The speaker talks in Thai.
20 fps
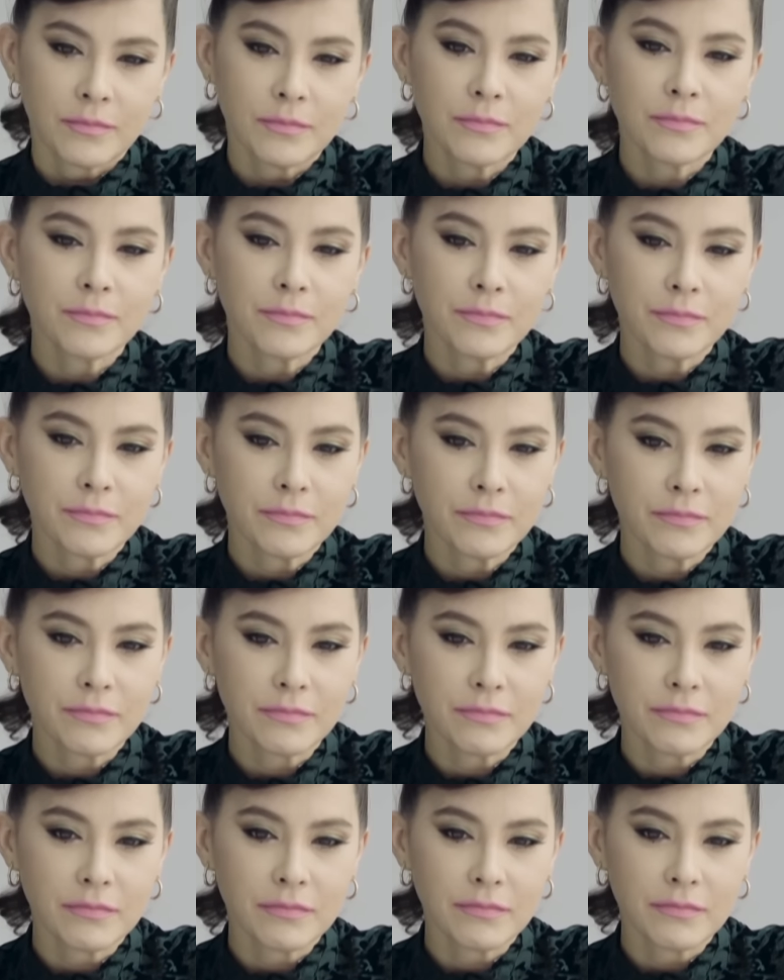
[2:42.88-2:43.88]
อืม
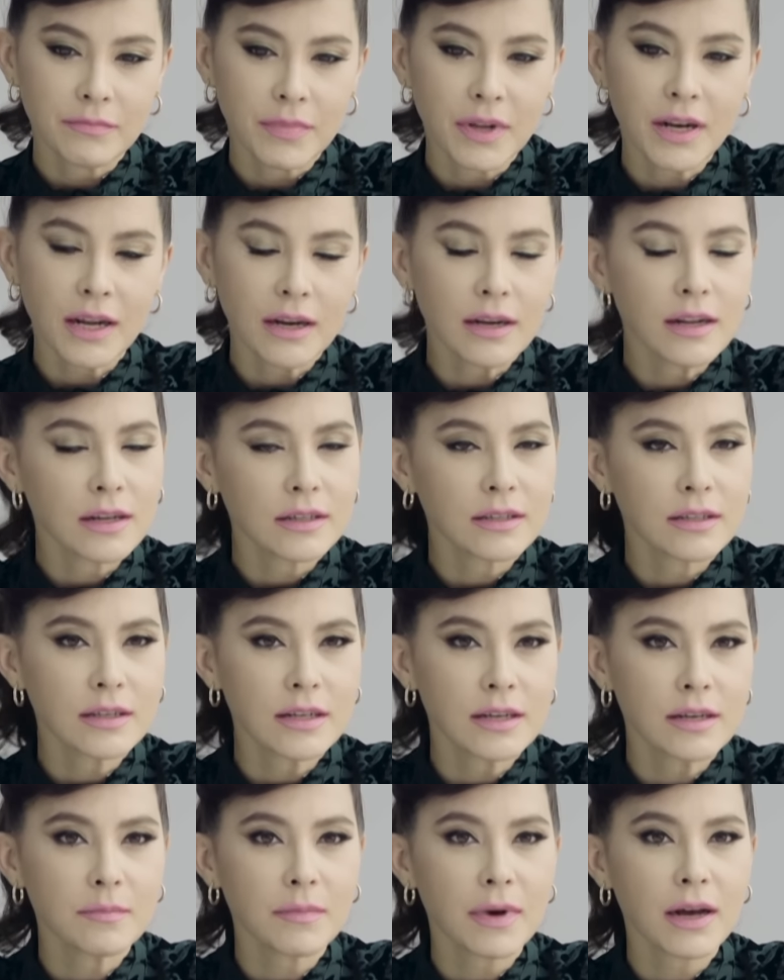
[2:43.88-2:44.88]
เป็นไอเดียที่
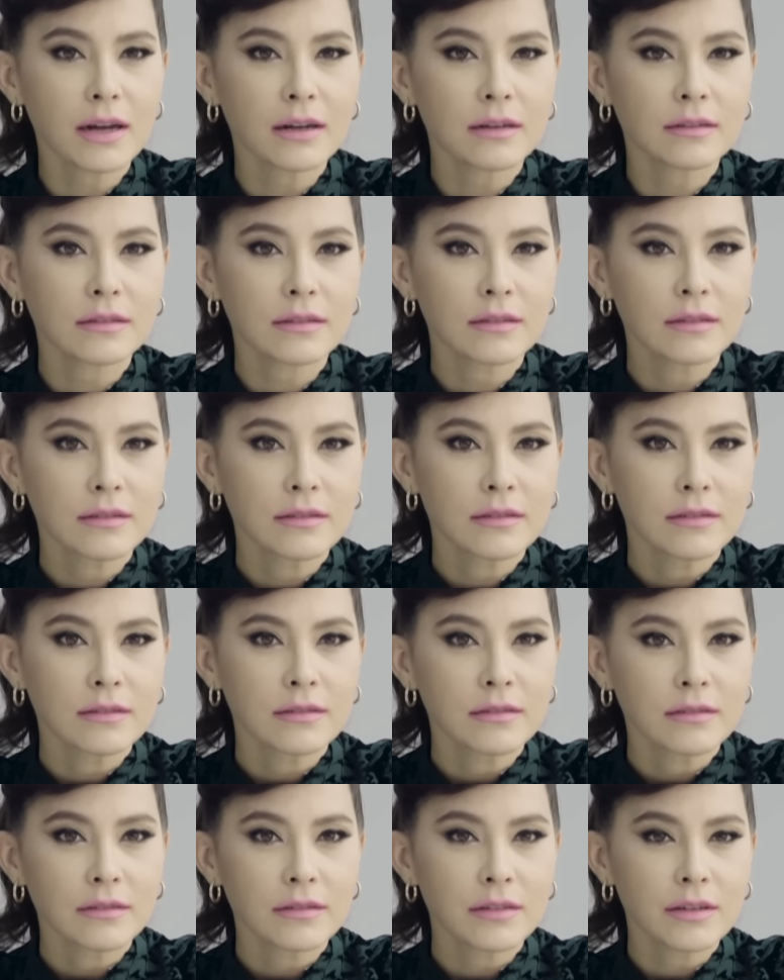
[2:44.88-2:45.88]
ดีมาก
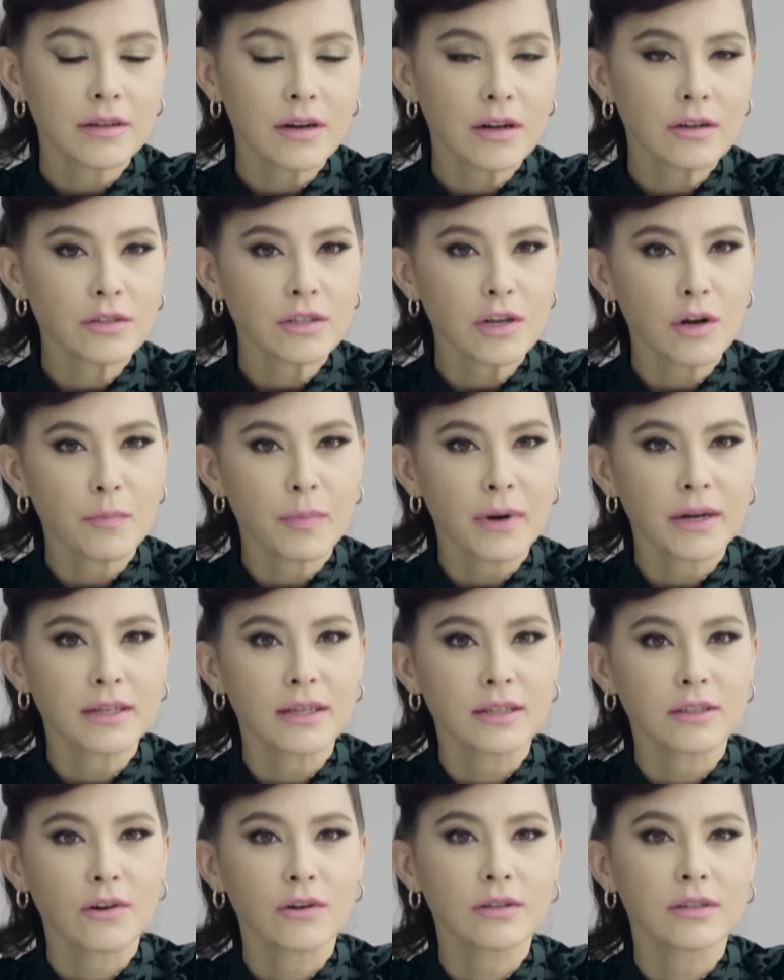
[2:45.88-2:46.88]
ที่เราจะเอาแบรนด์
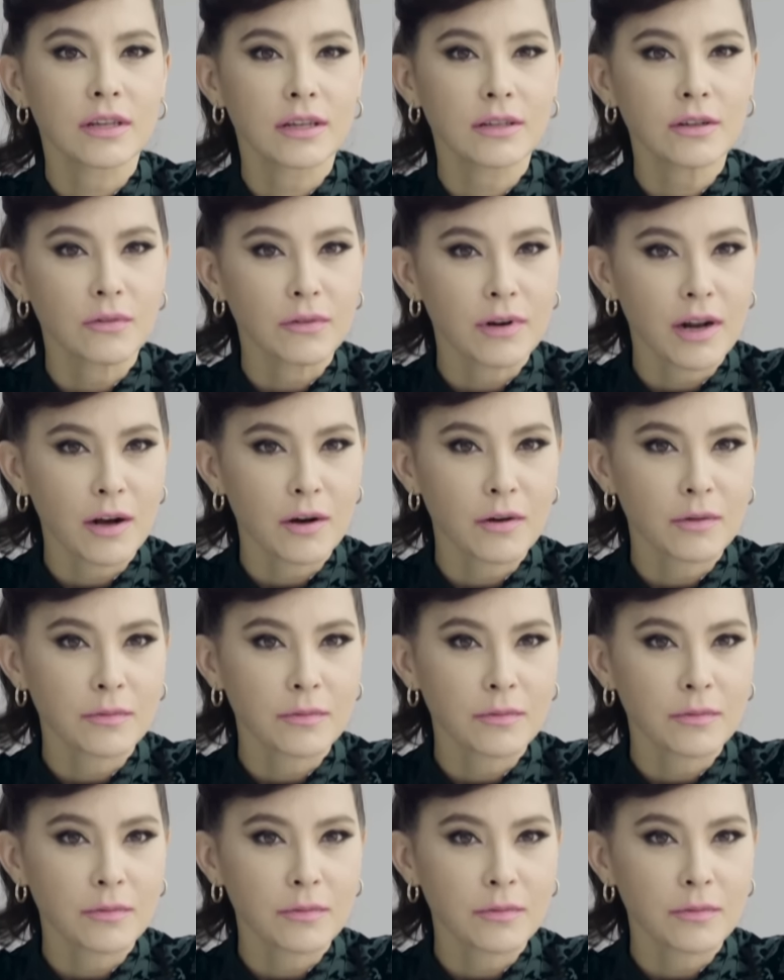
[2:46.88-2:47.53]
เด็ดคอนเทนต์ของเรา